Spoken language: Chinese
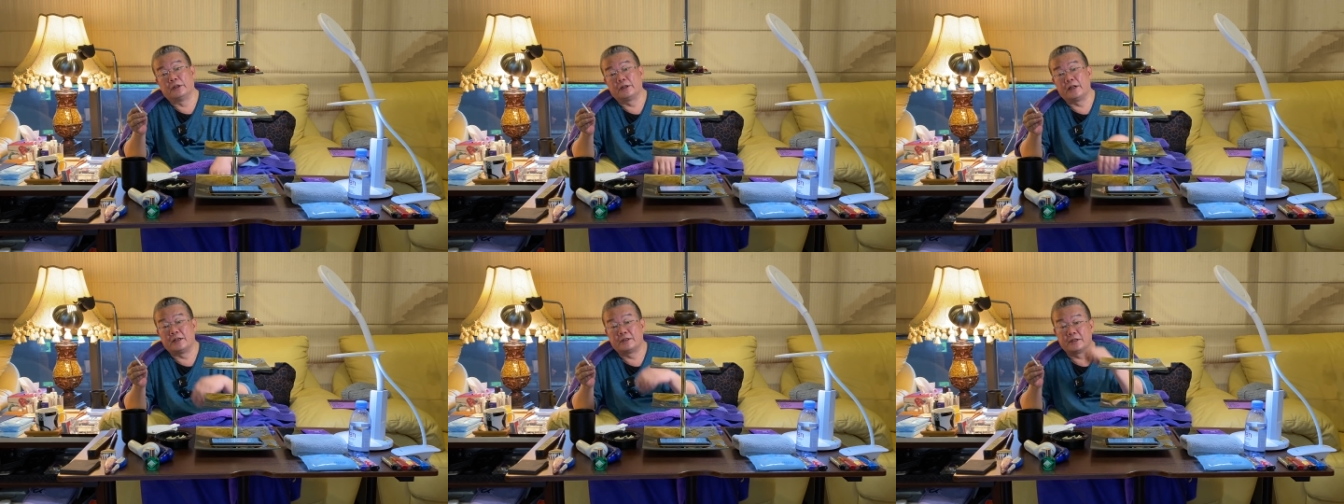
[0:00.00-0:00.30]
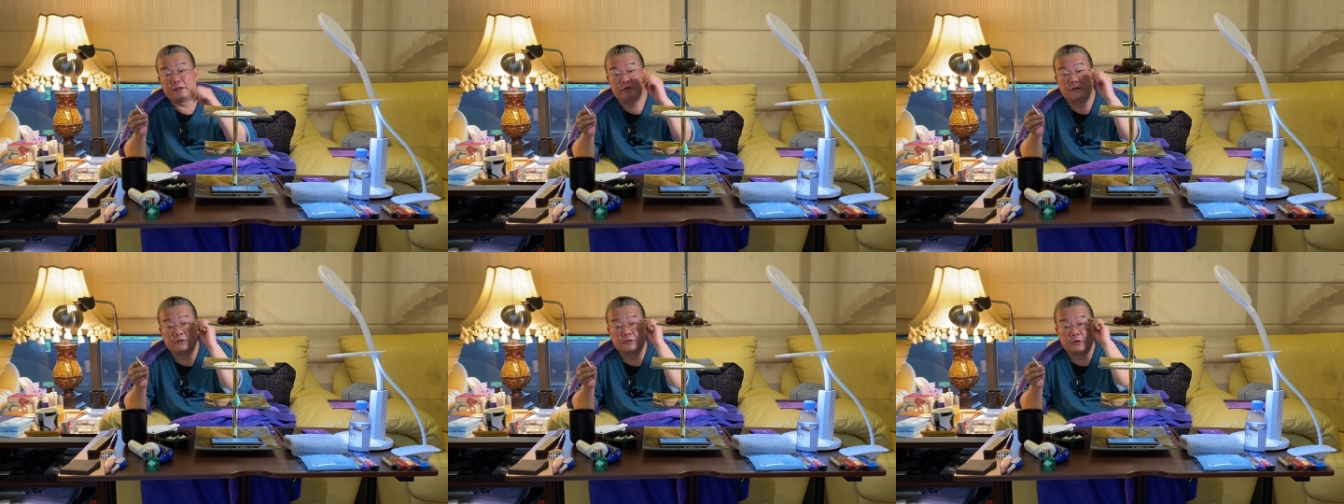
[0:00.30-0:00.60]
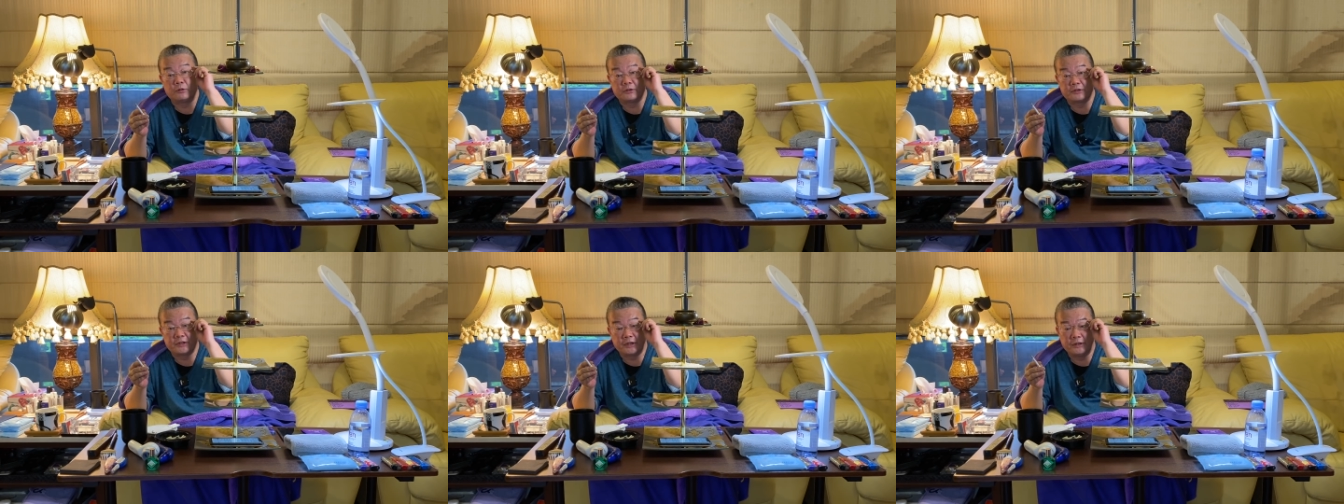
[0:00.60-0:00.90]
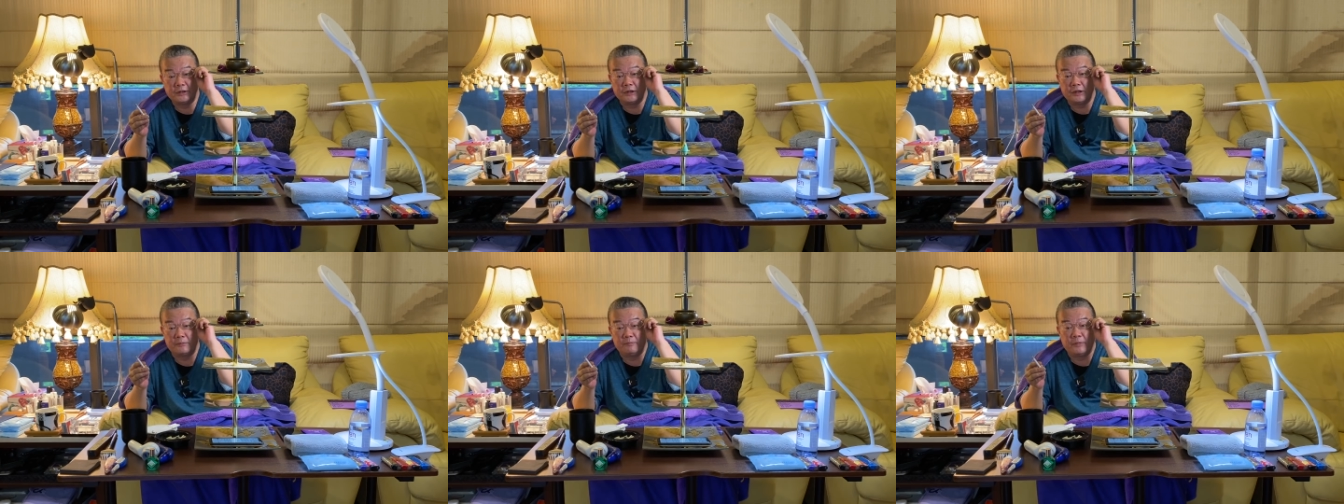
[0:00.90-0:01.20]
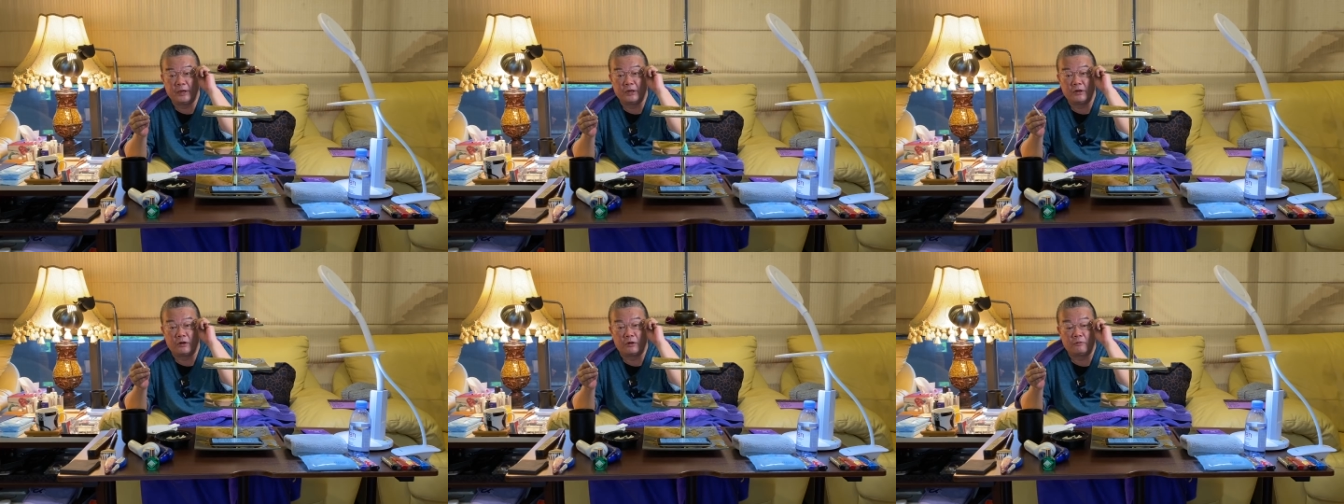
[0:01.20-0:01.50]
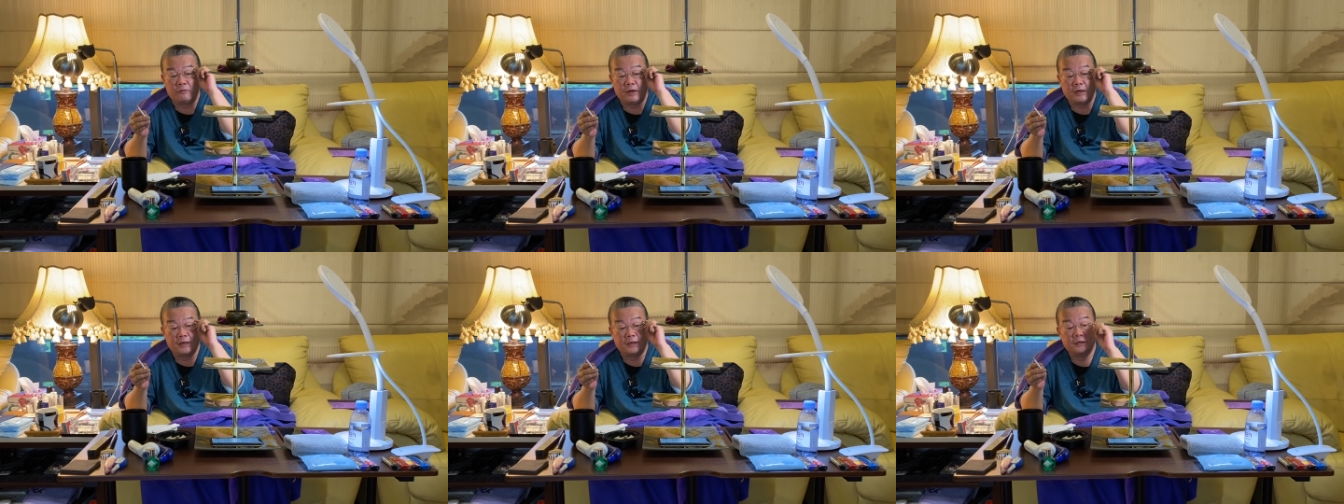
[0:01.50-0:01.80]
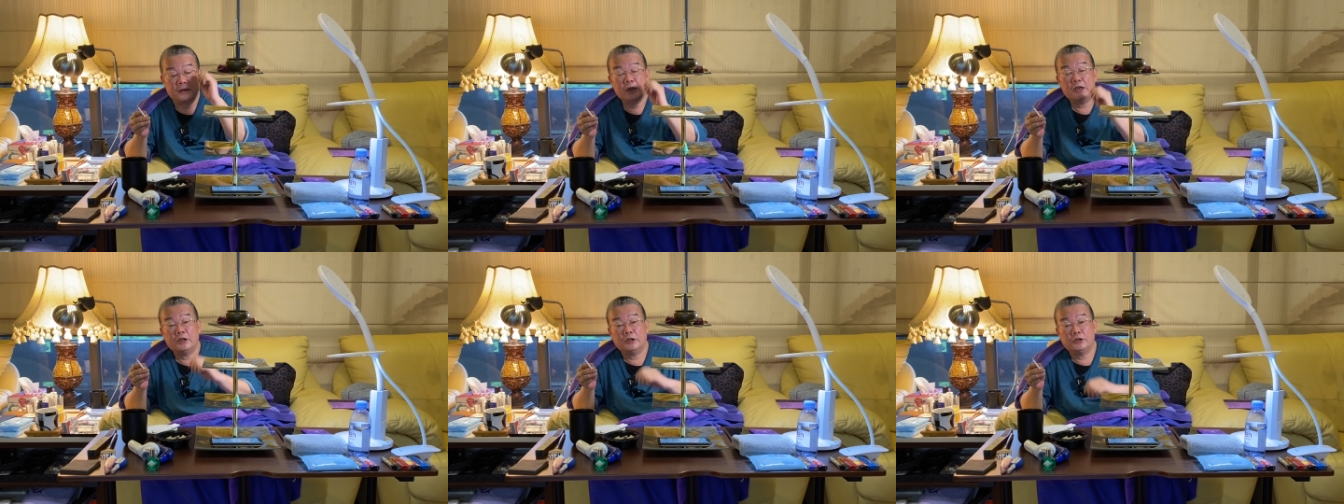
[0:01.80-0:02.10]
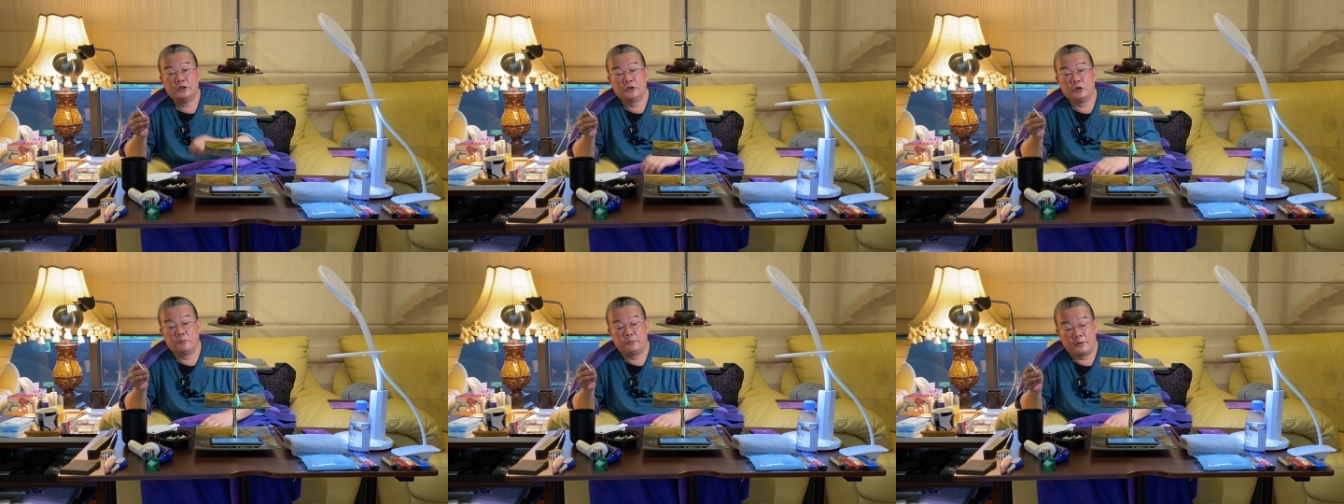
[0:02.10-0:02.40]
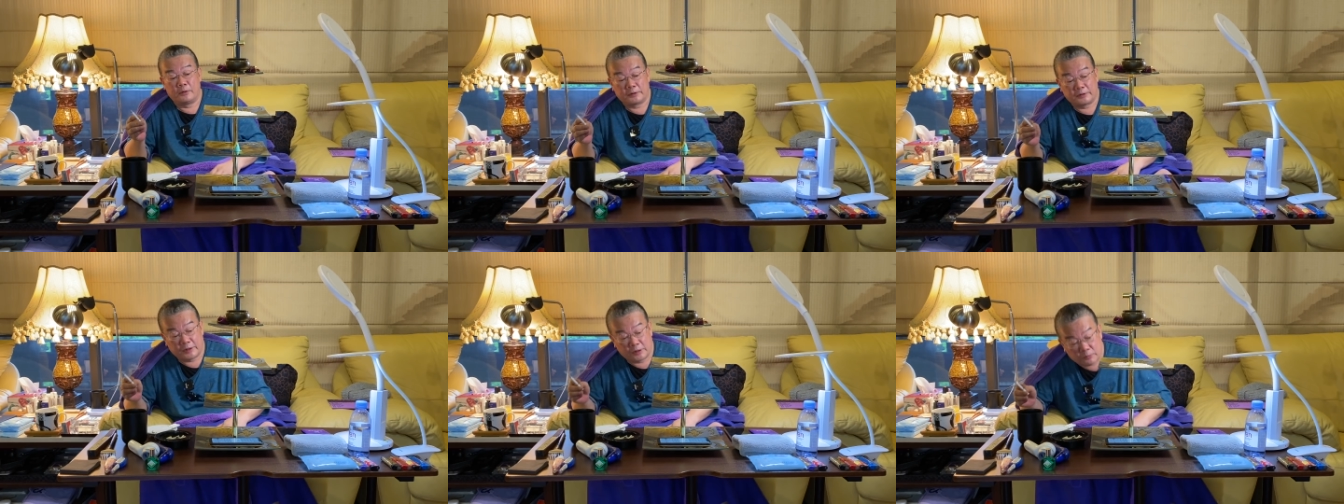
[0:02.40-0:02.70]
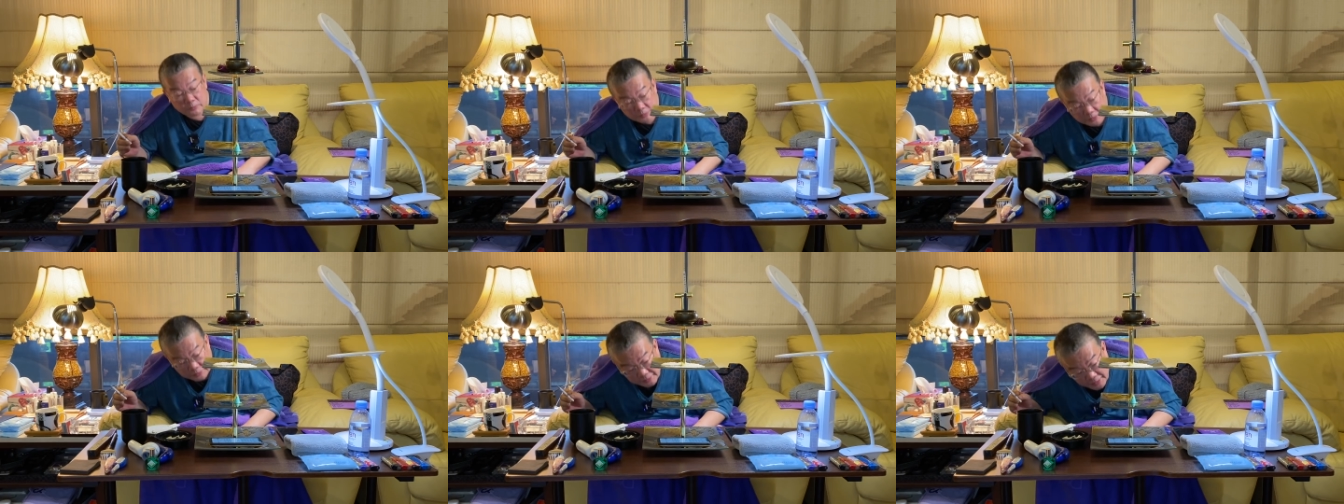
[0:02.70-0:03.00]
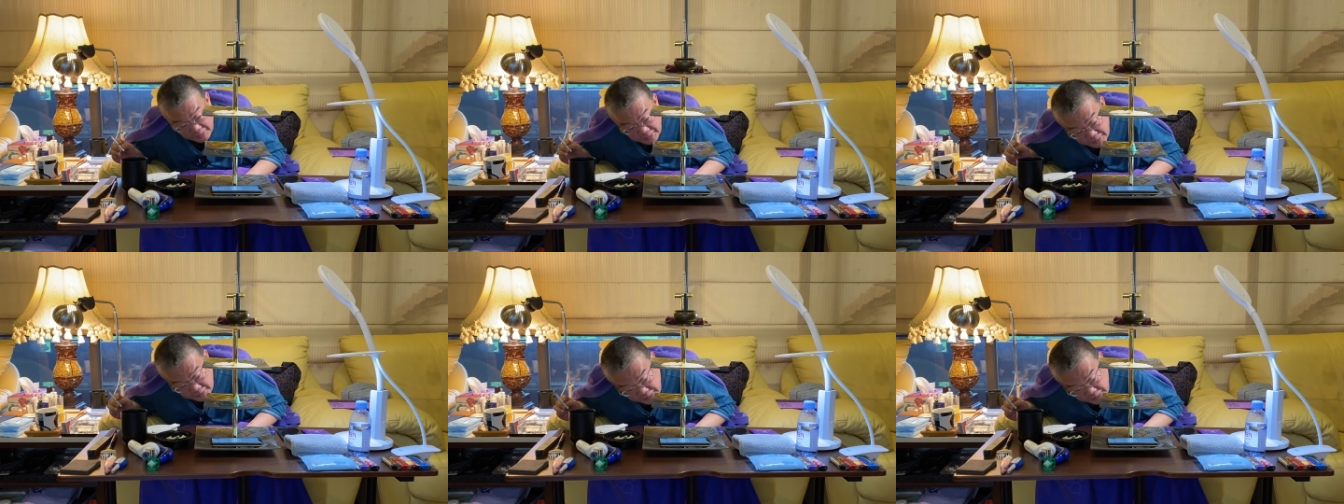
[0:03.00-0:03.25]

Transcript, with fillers: 大灾王说真的没有的话呢，你就把头了探在这